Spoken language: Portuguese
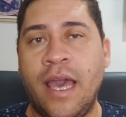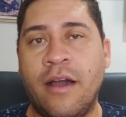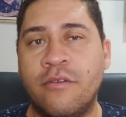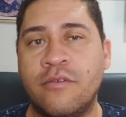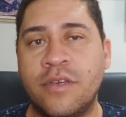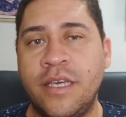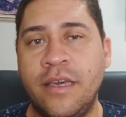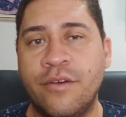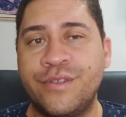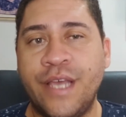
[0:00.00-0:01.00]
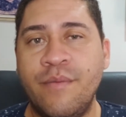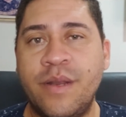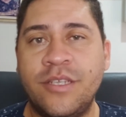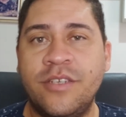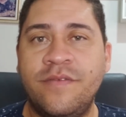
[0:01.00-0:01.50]
É algo que eu
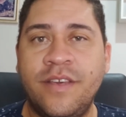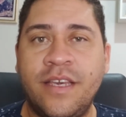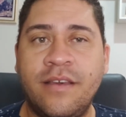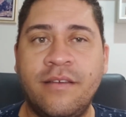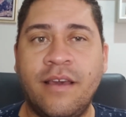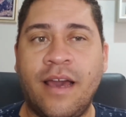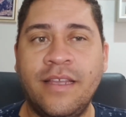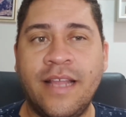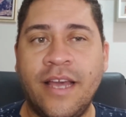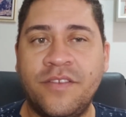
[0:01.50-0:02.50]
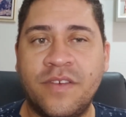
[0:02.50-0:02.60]
sempre tive a ideia de